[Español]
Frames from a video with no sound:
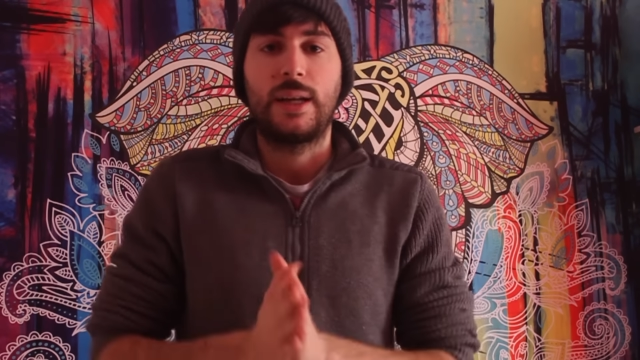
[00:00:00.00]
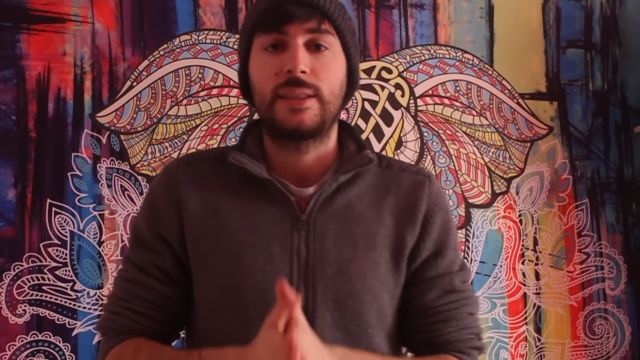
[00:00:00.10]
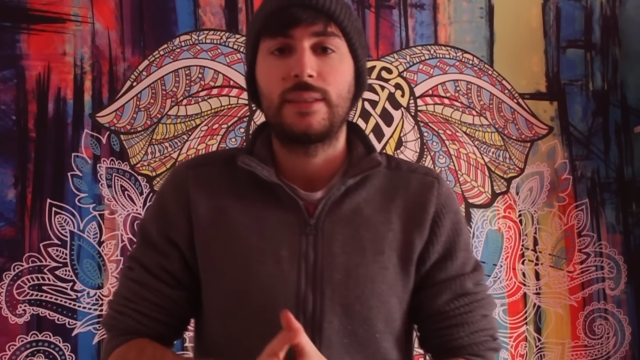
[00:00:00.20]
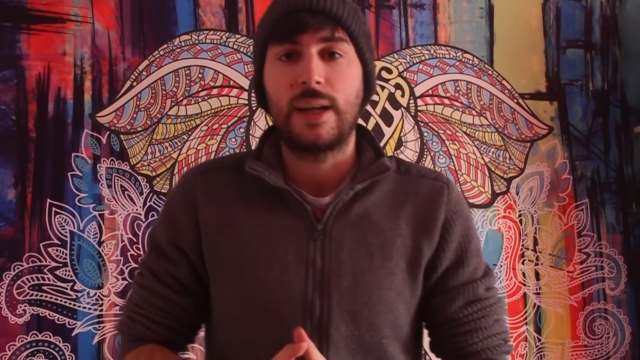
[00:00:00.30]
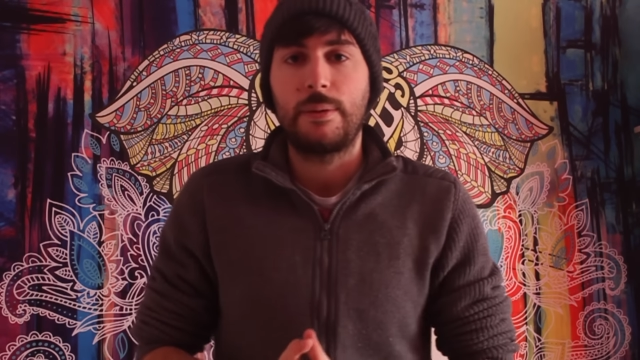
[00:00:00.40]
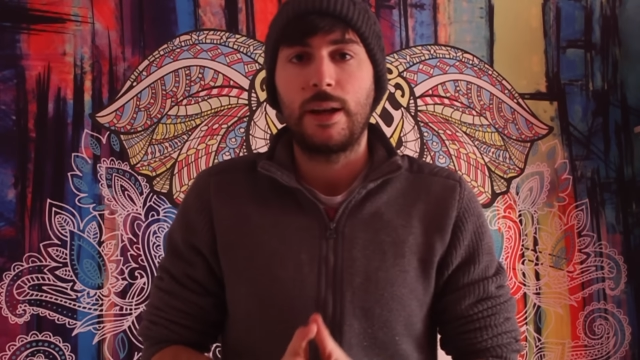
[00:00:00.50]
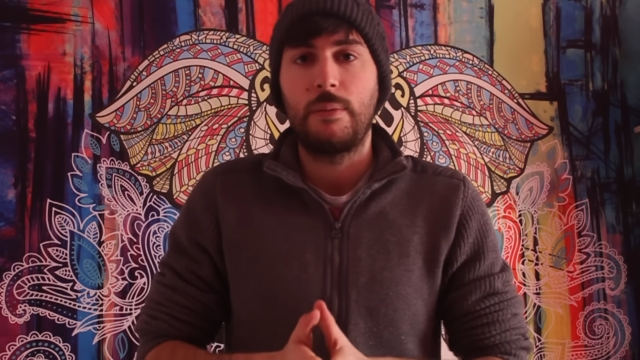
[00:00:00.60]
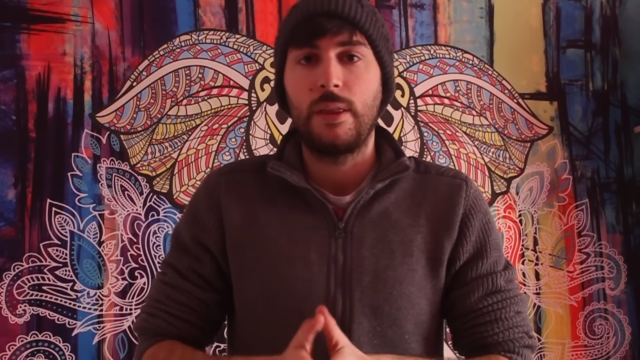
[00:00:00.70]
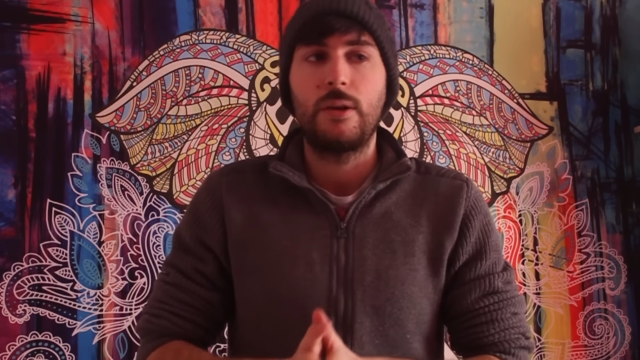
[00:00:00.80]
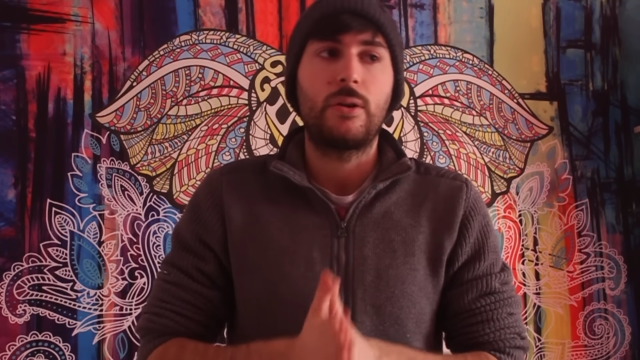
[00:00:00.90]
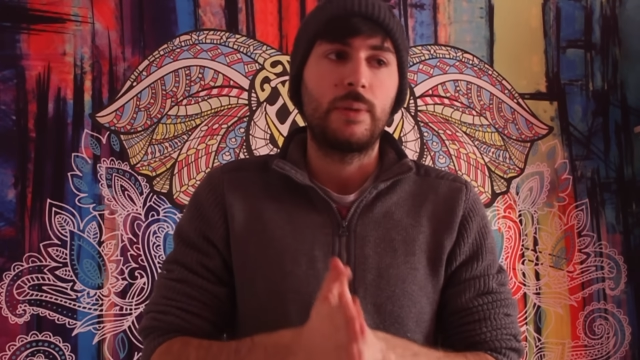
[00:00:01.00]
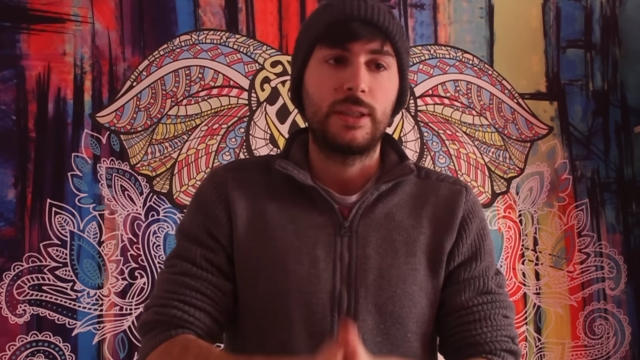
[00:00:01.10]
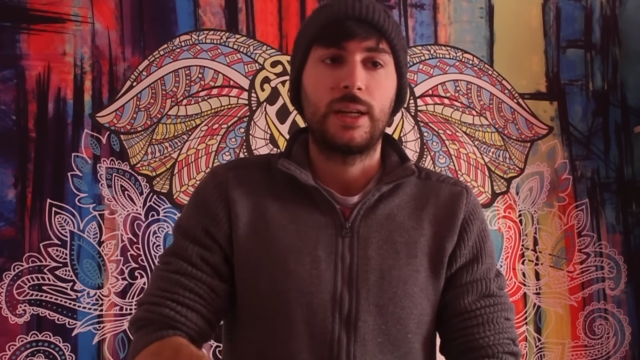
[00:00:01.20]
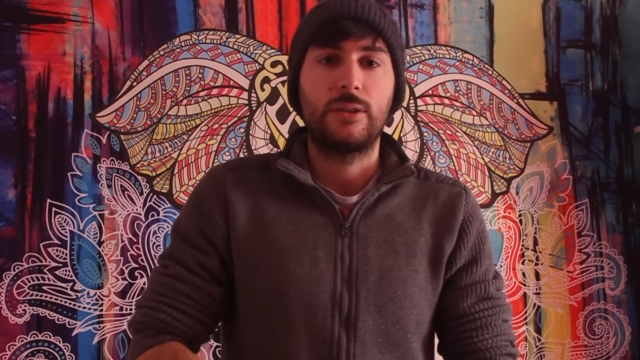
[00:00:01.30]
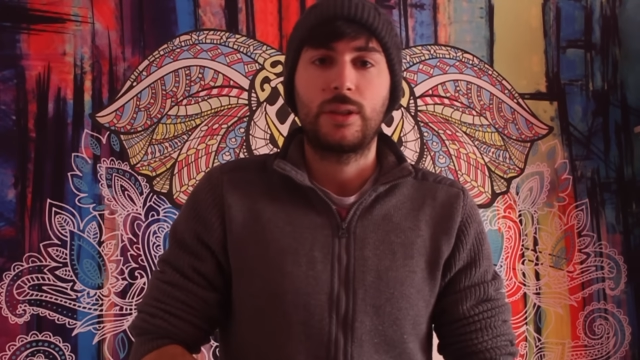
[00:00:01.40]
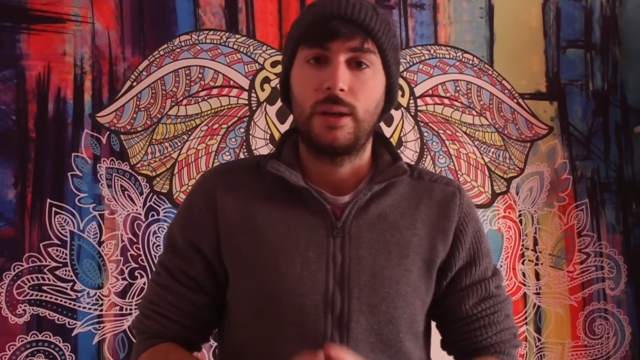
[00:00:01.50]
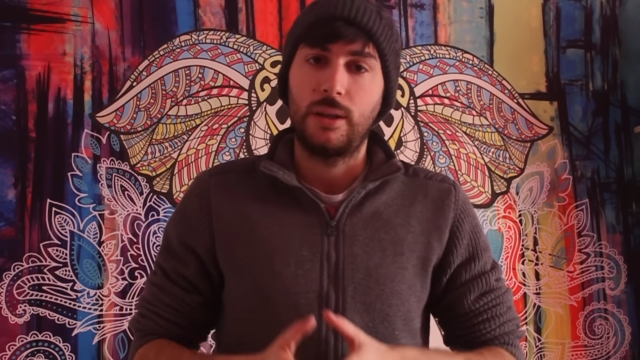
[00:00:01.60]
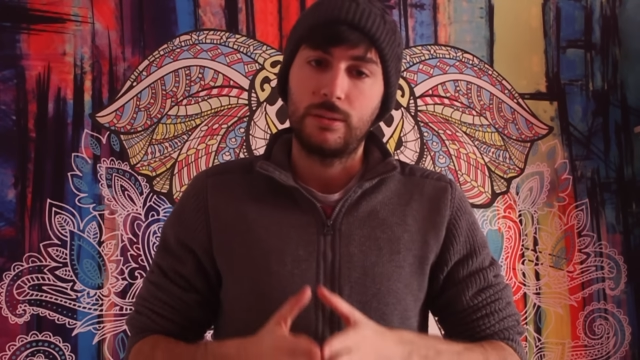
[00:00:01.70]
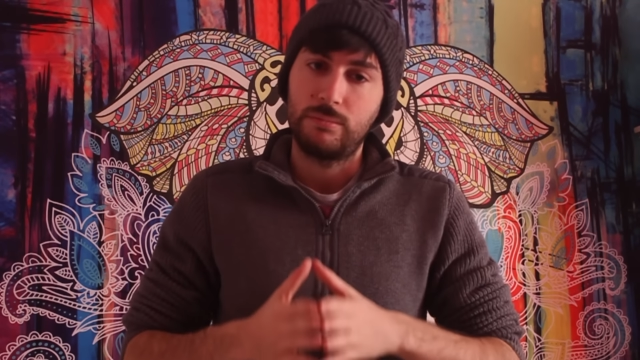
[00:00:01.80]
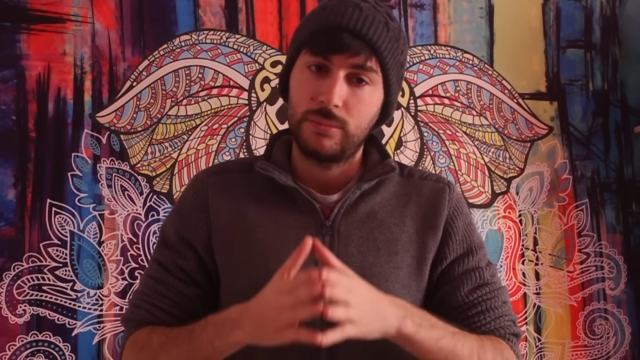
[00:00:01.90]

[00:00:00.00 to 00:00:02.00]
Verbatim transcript: Antes de acabar el vídeo, comentaros que